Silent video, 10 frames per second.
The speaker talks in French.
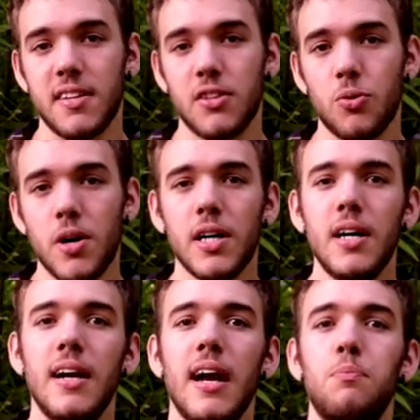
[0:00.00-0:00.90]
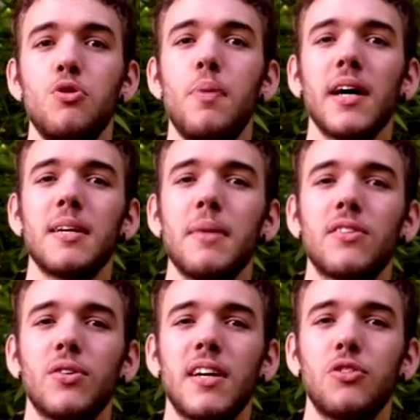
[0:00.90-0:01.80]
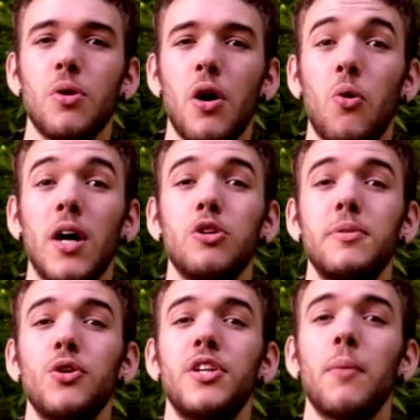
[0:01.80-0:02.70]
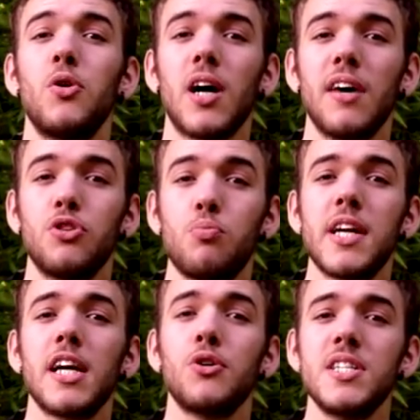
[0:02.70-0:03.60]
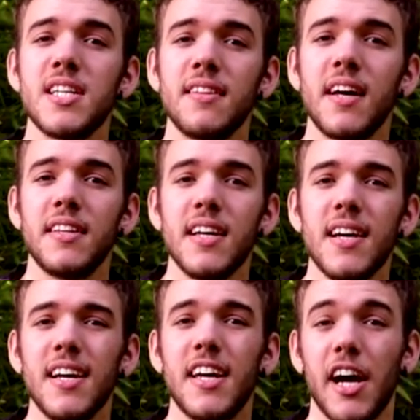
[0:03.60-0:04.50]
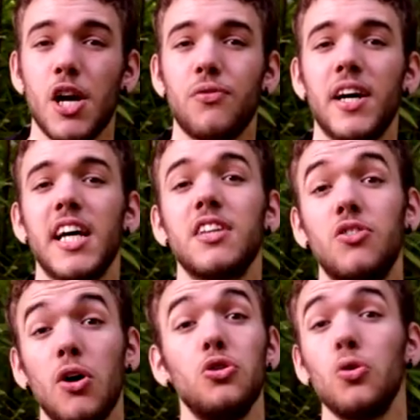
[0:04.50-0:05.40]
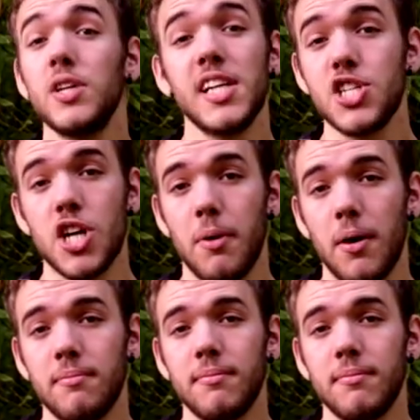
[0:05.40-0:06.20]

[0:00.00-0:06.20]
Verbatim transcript: tatoueurs, la plupart des maîtres tatoueurs ont adopté le dermographe depuis quelques dizaines d'années car il offre un gain de temps non négligeable.